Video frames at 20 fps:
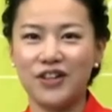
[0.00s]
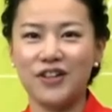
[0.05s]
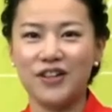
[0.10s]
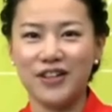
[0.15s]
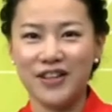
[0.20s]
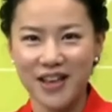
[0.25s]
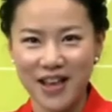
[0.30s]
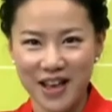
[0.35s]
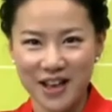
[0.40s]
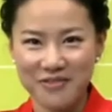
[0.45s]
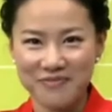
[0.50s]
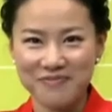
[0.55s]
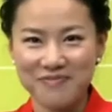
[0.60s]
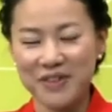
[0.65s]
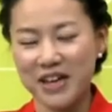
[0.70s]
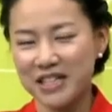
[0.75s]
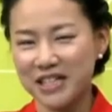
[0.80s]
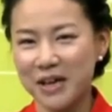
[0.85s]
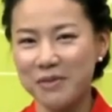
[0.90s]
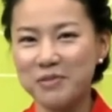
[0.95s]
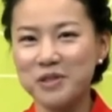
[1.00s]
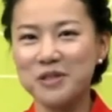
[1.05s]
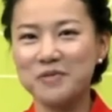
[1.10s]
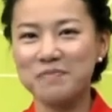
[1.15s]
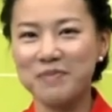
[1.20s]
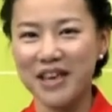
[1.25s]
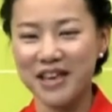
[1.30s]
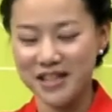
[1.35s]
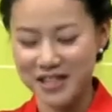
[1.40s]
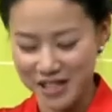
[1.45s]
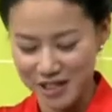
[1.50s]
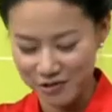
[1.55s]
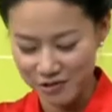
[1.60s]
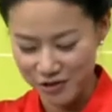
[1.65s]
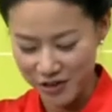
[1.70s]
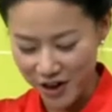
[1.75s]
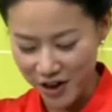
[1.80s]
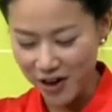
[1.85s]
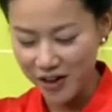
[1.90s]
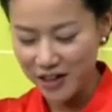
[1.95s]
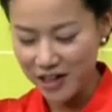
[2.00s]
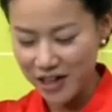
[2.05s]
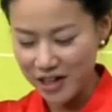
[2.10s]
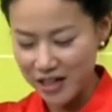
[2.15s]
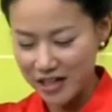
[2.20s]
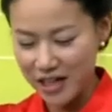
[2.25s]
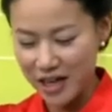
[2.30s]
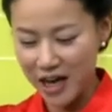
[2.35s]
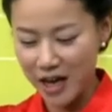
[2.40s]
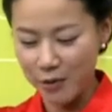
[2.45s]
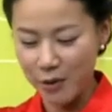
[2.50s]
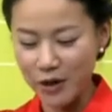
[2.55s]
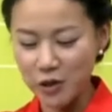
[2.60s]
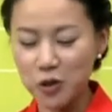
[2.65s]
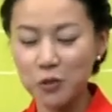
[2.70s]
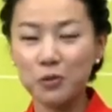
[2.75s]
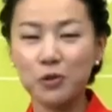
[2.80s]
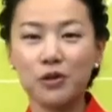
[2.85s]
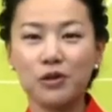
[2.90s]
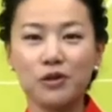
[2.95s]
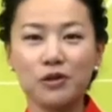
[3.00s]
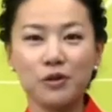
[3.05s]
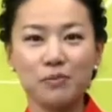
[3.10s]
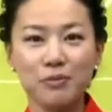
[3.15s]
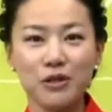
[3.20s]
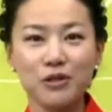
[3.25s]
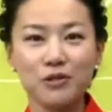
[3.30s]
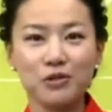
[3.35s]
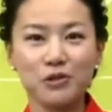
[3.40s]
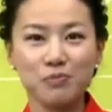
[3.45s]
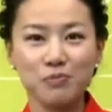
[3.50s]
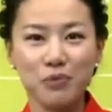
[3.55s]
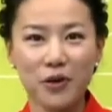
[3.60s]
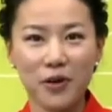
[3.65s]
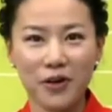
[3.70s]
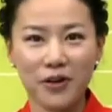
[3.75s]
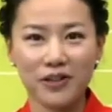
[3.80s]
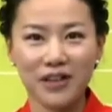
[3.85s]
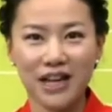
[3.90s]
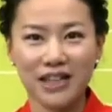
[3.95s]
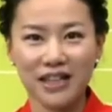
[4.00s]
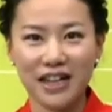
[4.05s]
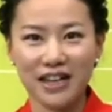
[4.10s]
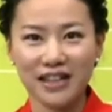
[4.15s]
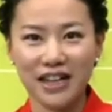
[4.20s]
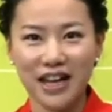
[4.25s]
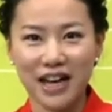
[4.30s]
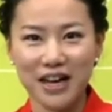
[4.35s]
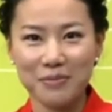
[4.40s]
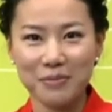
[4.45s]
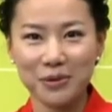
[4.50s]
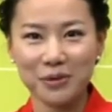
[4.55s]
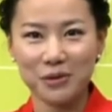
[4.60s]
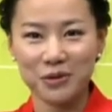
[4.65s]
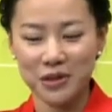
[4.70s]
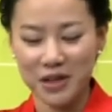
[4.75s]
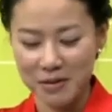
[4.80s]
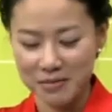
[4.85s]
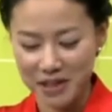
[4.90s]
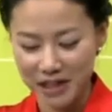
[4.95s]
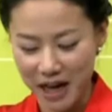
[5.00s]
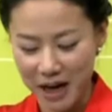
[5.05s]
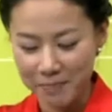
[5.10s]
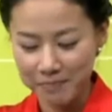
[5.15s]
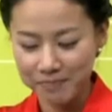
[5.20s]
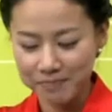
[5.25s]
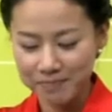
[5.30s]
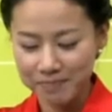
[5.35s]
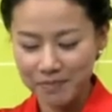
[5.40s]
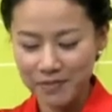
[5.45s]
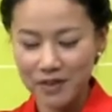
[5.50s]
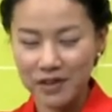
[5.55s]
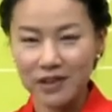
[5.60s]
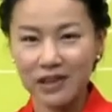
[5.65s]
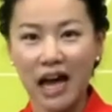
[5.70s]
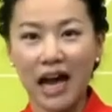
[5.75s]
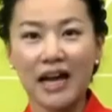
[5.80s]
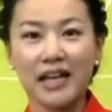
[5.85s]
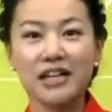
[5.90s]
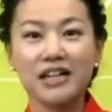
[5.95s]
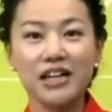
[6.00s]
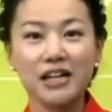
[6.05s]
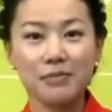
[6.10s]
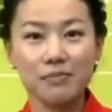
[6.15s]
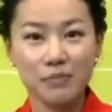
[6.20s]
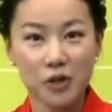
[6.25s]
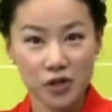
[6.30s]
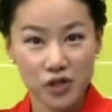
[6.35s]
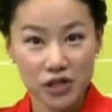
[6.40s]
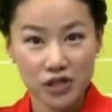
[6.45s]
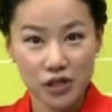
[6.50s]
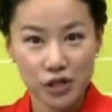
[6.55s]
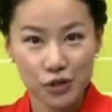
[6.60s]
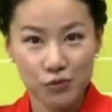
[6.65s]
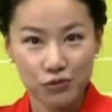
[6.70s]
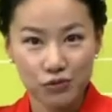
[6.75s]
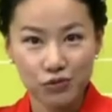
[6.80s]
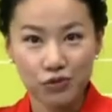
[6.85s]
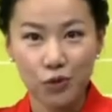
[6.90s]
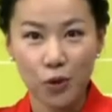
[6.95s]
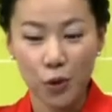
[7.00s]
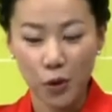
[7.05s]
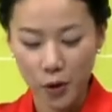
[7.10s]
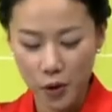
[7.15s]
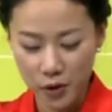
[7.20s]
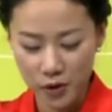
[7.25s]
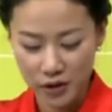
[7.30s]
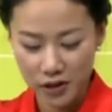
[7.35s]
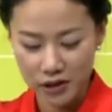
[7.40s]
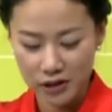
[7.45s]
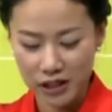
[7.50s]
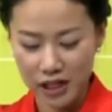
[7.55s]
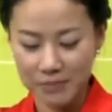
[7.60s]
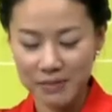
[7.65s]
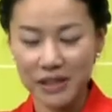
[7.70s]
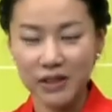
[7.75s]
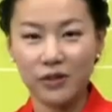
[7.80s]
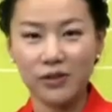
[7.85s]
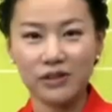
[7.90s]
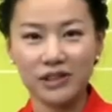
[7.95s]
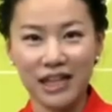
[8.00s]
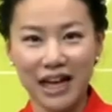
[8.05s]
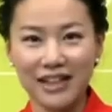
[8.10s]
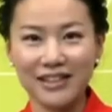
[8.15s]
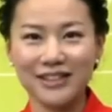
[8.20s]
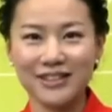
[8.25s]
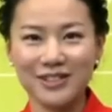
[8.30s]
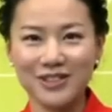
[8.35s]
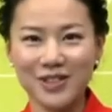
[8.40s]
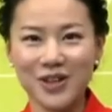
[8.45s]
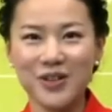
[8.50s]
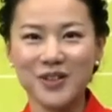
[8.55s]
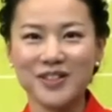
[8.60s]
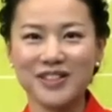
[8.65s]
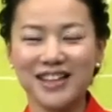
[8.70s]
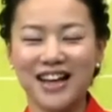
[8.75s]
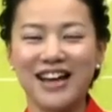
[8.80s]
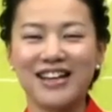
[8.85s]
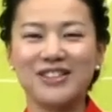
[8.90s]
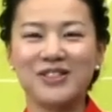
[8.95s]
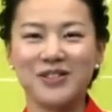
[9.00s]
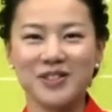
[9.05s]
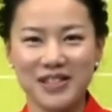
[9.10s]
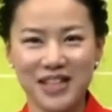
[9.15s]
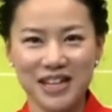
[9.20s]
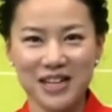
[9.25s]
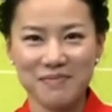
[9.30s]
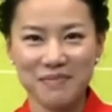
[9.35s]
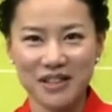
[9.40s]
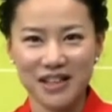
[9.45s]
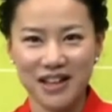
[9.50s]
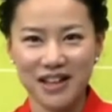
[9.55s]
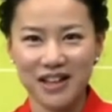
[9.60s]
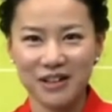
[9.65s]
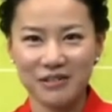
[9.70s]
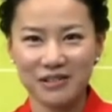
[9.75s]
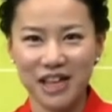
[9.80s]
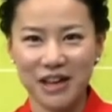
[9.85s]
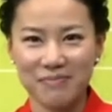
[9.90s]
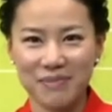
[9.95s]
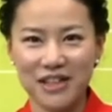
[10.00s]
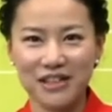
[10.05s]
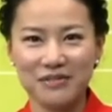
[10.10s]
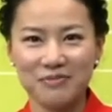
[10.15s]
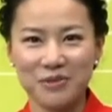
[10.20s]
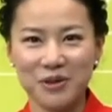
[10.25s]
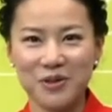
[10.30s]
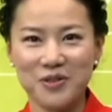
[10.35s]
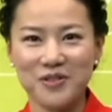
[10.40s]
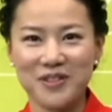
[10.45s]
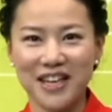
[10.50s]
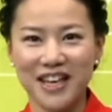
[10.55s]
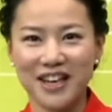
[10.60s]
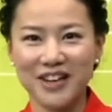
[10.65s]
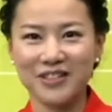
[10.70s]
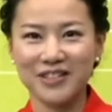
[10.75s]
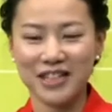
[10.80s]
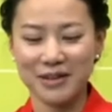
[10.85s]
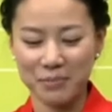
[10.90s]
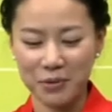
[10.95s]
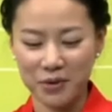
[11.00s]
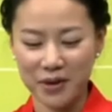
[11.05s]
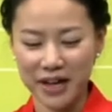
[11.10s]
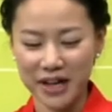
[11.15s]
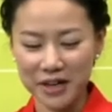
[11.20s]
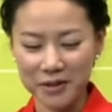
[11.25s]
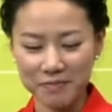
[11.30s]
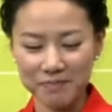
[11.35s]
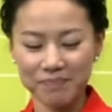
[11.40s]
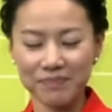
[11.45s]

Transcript: 230예, 130페이지이고요. 자, 왕초보 필수 표현 하나하나 보도록 합니다. 나이가 몇인지 묻고 그 다음에 나는 35살입니다 라고 답하는 표현이에요. 자, 볼까요?